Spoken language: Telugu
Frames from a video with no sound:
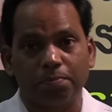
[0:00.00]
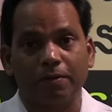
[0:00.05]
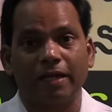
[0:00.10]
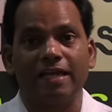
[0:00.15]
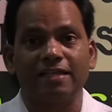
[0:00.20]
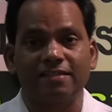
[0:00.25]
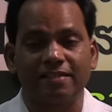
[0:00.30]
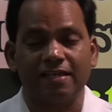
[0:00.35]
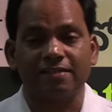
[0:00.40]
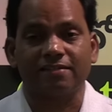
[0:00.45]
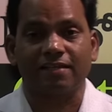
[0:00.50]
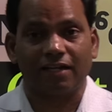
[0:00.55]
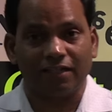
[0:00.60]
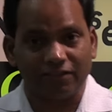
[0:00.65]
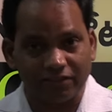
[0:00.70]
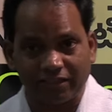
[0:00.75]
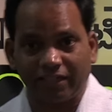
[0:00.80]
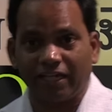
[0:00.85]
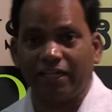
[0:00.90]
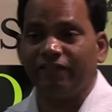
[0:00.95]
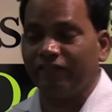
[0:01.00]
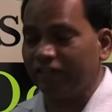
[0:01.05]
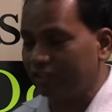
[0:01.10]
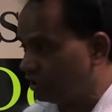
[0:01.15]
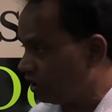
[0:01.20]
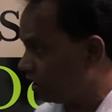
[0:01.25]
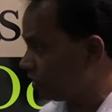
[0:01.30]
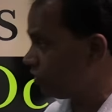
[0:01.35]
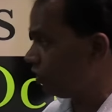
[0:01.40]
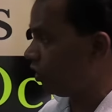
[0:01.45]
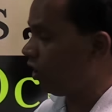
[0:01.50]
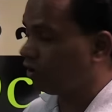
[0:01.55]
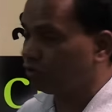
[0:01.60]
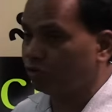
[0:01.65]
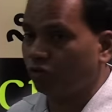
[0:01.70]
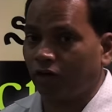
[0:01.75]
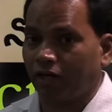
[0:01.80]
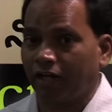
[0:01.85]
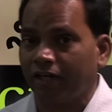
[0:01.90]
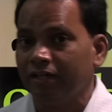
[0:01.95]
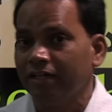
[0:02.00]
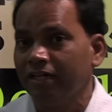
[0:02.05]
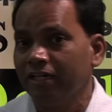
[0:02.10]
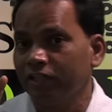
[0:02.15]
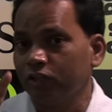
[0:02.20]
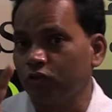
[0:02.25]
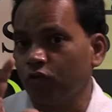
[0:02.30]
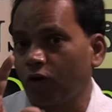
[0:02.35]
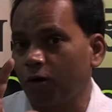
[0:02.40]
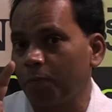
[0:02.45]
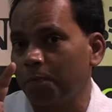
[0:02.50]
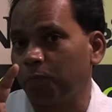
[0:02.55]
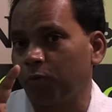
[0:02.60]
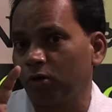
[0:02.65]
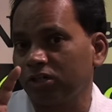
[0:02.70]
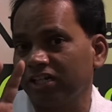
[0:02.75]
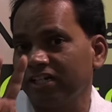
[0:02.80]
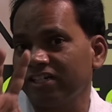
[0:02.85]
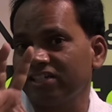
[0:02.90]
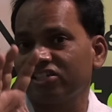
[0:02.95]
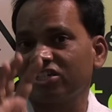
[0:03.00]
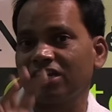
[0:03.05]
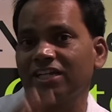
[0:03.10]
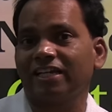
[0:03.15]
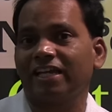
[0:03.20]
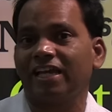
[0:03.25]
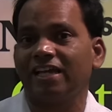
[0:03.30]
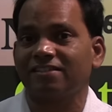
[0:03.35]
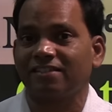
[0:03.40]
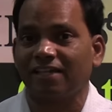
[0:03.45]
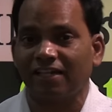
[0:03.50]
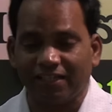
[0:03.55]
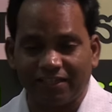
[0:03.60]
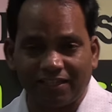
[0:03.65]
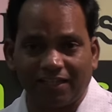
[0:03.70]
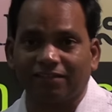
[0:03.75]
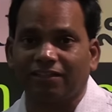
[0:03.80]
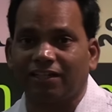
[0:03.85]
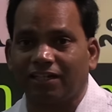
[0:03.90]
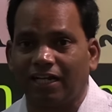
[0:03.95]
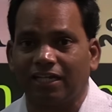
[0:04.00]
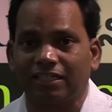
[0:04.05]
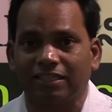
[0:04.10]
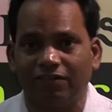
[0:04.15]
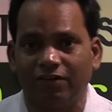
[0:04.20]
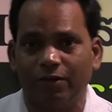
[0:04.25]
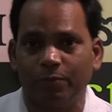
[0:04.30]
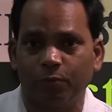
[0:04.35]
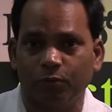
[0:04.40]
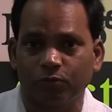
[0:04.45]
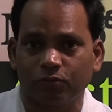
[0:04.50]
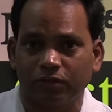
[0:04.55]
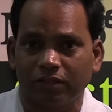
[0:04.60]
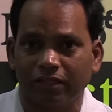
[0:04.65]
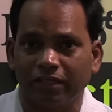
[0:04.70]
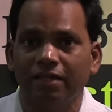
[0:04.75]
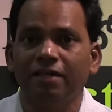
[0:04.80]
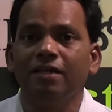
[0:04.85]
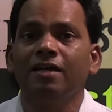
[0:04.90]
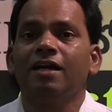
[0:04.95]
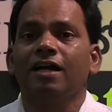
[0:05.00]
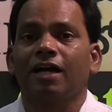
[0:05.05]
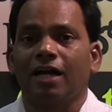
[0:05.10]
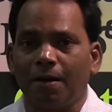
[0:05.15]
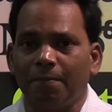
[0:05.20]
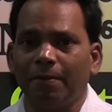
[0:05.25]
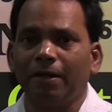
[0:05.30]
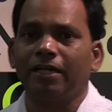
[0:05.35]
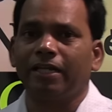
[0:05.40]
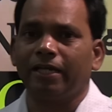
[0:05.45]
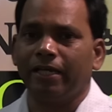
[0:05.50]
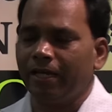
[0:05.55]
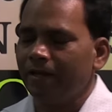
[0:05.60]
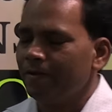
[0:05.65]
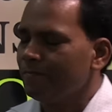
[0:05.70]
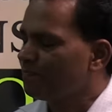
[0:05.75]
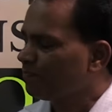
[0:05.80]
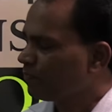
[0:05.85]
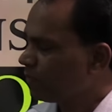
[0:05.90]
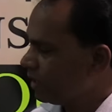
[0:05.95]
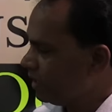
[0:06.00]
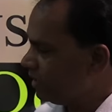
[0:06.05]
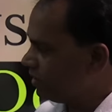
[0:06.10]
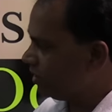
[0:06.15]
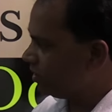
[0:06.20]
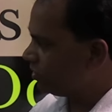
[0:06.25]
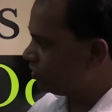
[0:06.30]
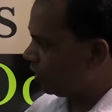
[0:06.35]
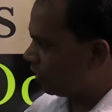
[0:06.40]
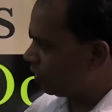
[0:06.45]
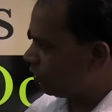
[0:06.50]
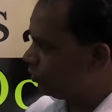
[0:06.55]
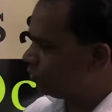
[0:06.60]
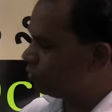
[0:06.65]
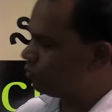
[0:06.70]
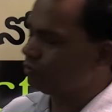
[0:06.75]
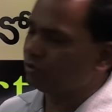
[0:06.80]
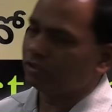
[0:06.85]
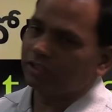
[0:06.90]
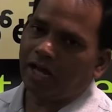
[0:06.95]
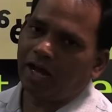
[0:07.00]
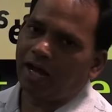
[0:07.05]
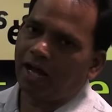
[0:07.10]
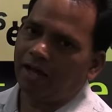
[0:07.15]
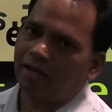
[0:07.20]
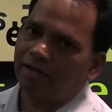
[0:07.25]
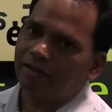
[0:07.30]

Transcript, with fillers: కేసు వేశారు అందుకే విద్యార్థుల ఆందోళన ఇది ఒక పొటెన్షియల్ కేసు అనేది అందరికీ అర్థమైపోతుంది కాబట్టి ఇది జరుగుతుందా